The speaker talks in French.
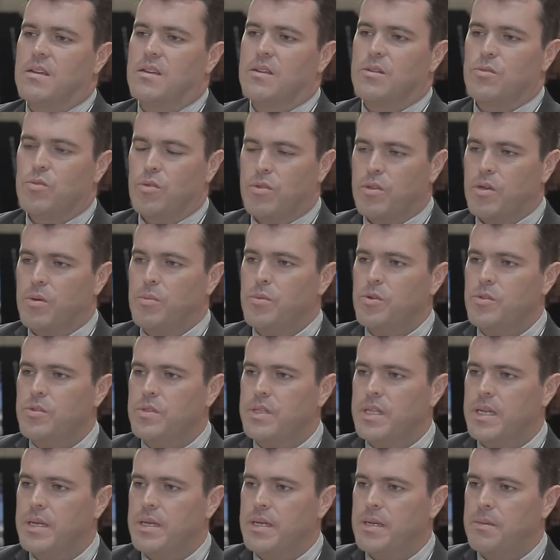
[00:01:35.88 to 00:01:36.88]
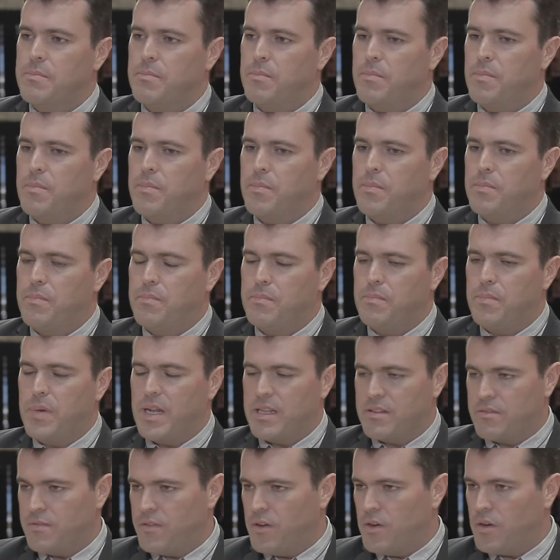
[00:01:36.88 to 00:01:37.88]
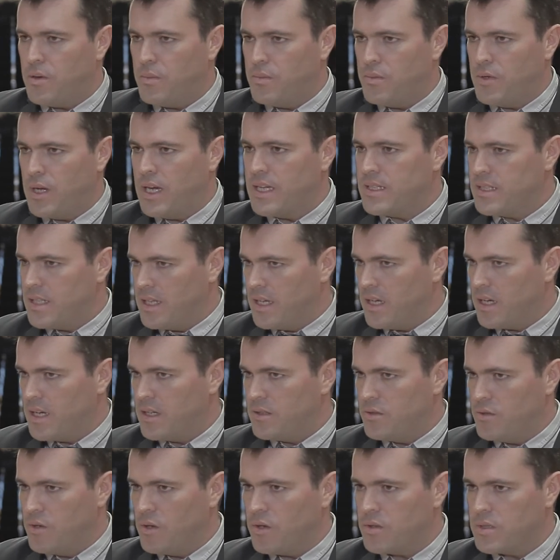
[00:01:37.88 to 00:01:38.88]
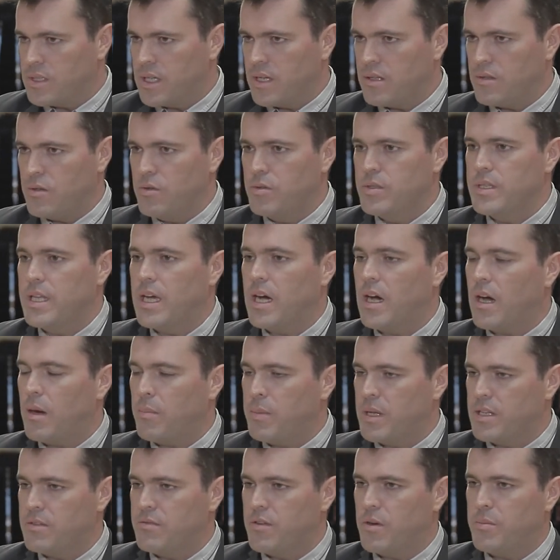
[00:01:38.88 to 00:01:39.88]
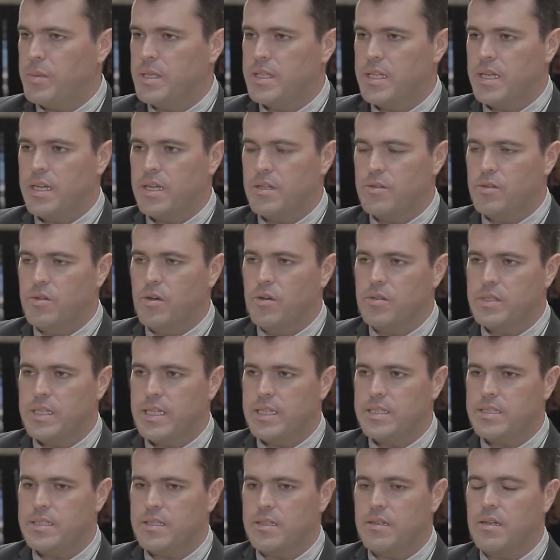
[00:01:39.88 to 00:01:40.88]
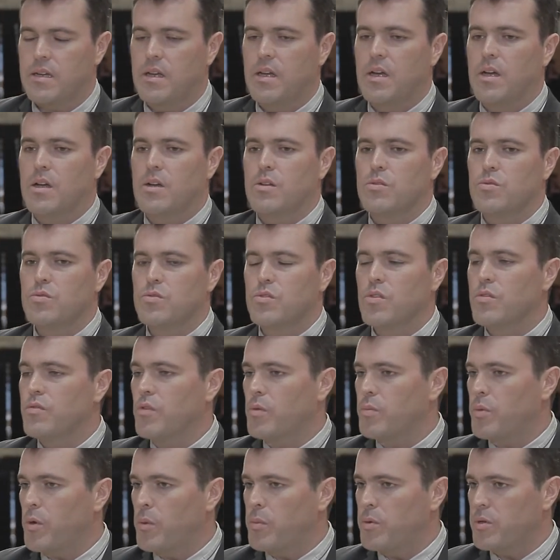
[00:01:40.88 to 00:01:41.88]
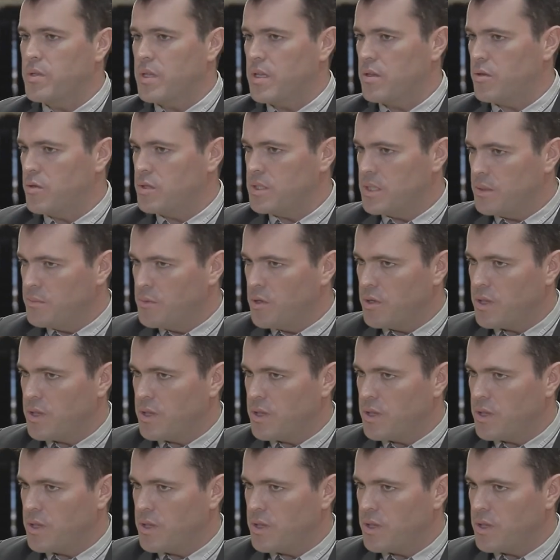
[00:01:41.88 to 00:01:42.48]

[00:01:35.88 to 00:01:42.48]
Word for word: Nous sommes l'une des plateformes intégrées du Grand Est, l'une des rares plateformes intégrées du Grand Est, nous devons proposer ce type de